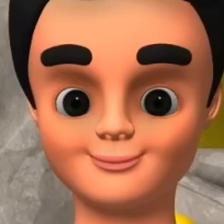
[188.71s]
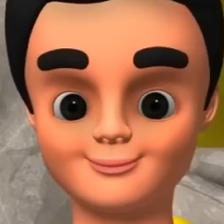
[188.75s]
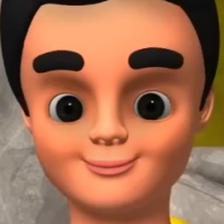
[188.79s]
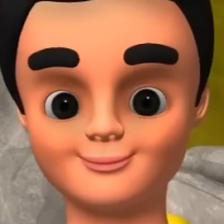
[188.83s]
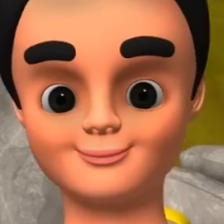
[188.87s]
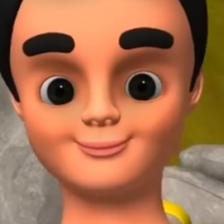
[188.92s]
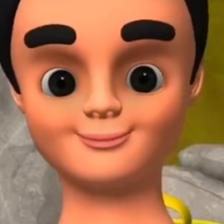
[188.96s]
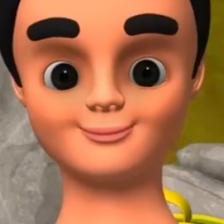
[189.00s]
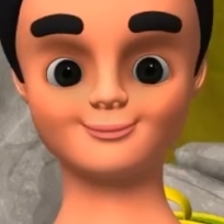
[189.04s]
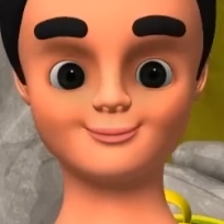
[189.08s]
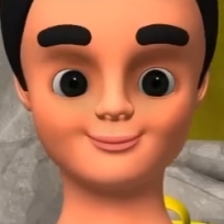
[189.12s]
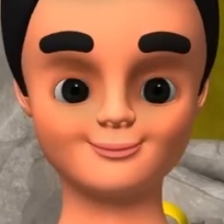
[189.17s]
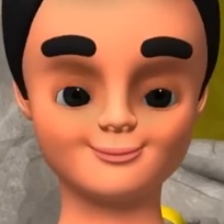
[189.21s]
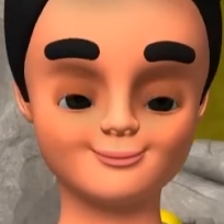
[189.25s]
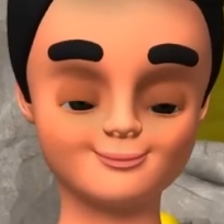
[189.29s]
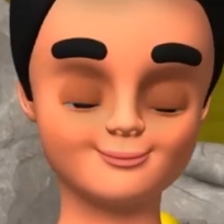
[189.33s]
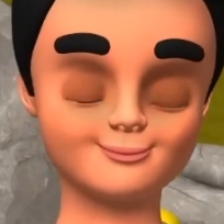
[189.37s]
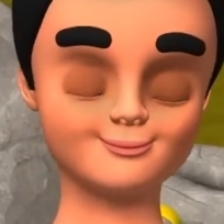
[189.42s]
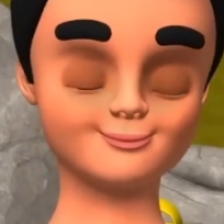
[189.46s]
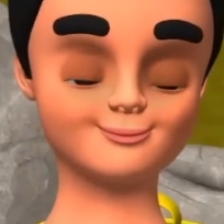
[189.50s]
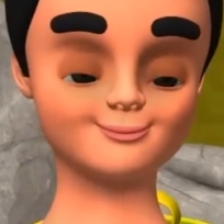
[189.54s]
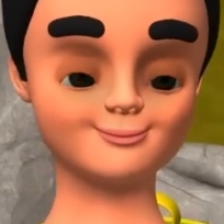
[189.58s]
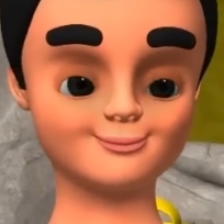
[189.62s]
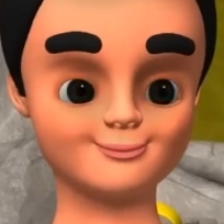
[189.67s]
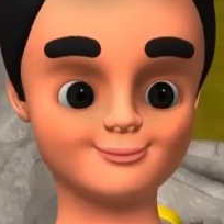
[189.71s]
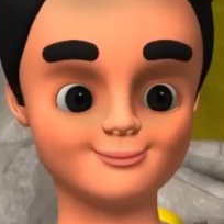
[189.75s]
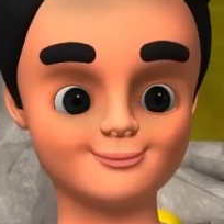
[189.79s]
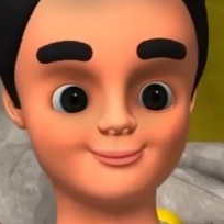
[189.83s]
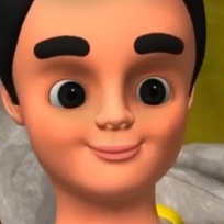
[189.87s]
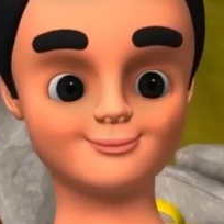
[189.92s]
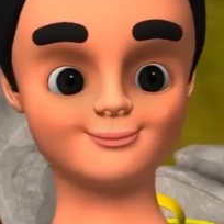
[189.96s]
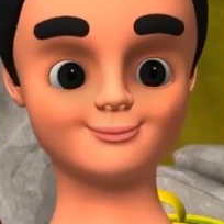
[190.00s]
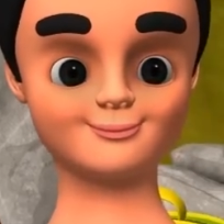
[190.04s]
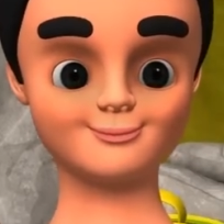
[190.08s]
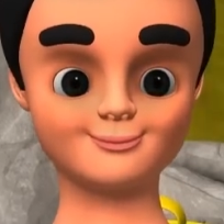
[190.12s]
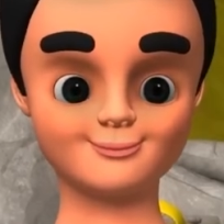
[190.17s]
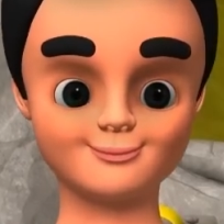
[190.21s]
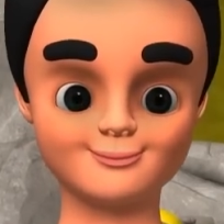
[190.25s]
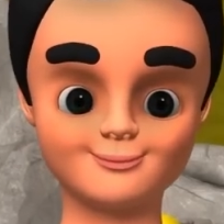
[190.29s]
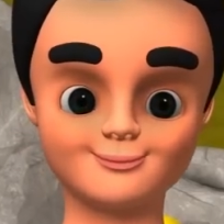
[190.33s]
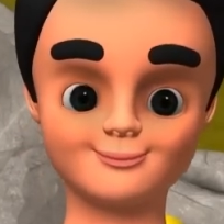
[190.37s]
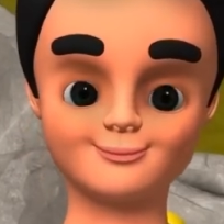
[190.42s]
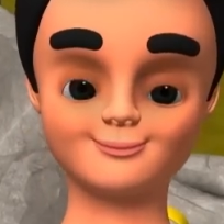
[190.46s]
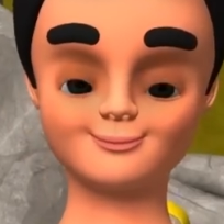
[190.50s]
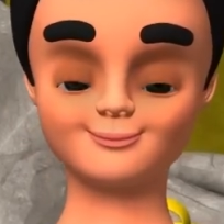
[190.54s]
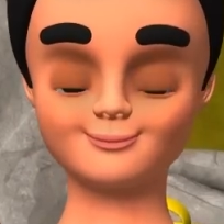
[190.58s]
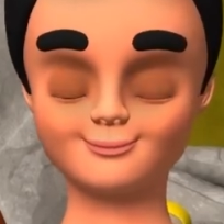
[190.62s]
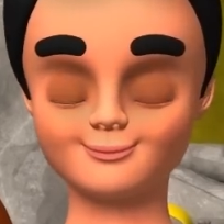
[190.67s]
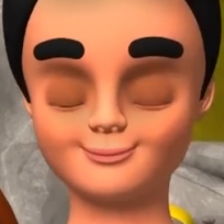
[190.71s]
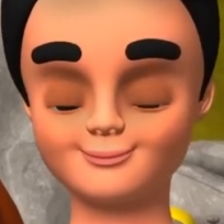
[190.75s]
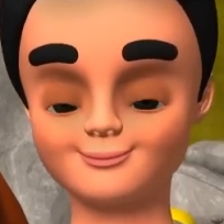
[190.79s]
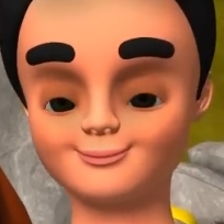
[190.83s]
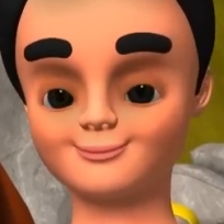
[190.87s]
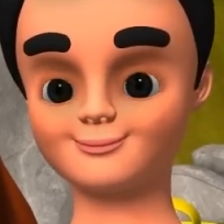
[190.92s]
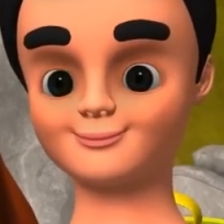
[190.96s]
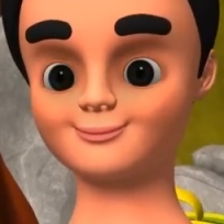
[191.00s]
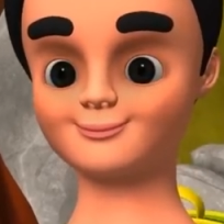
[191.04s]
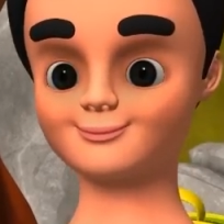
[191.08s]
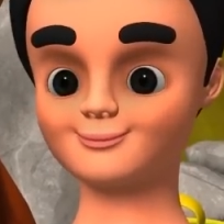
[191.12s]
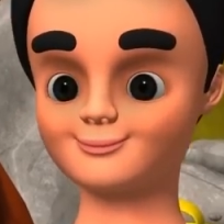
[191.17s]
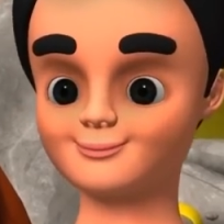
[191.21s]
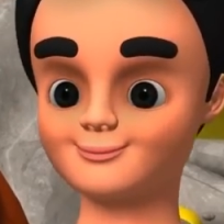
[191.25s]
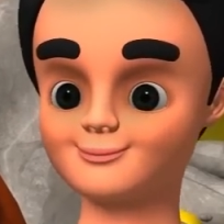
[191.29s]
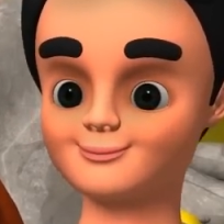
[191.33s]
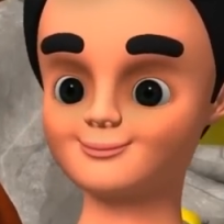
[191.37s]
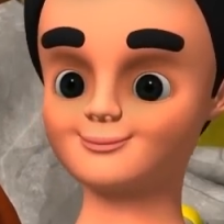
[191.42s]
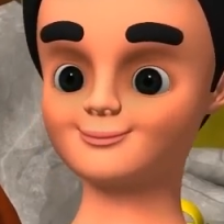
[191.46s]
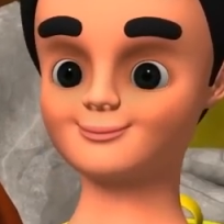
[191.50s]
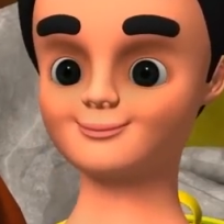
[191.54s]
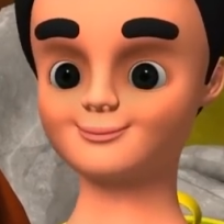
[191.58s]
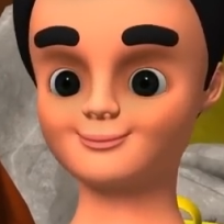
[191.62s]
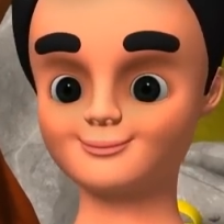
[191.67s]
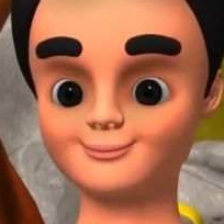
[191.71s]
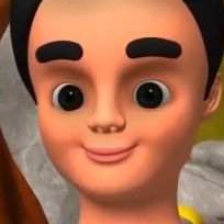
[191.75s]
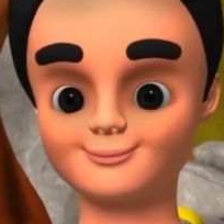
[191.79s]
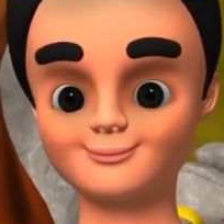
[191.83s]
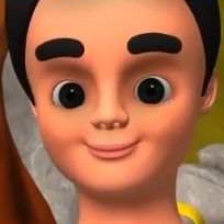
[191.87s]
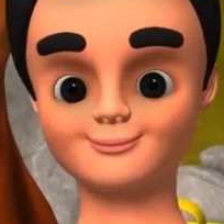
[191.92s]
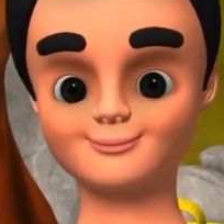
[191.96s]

एक दिन जब चिंटू स्कूल से वापस घर आ रहा था